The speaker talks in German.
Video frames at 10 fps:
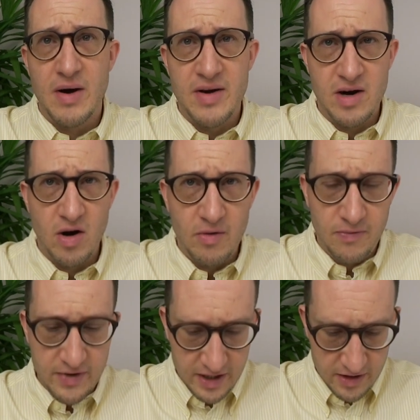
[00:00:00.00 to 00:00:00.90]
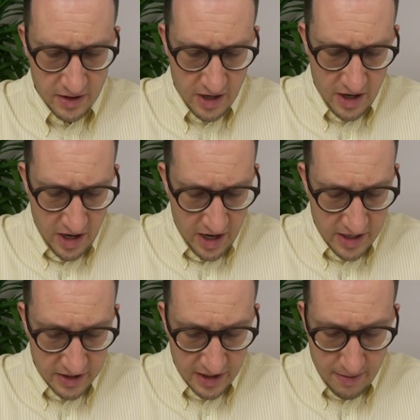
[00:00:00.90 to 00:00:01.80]
Bauherrenhaftpflicht
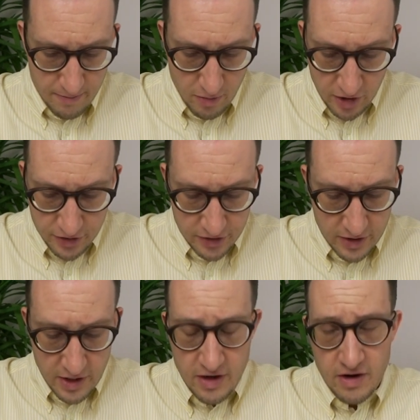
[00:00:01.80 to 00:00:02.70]
ist ein Must